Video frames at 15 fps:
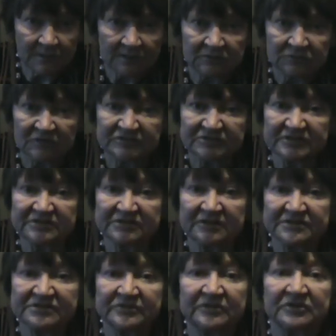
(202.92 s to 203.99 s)
Но
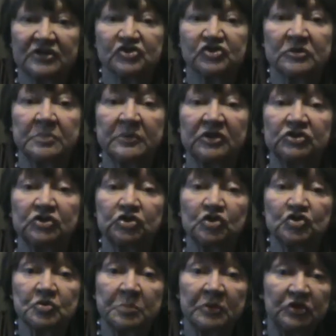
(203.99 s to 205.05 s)
осознать свои ошибки – это
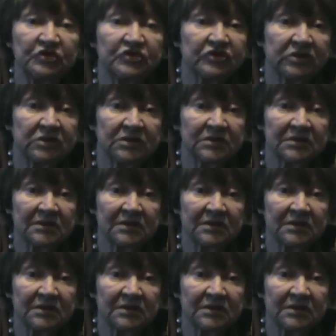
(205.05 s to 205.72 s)
тоже по-людски.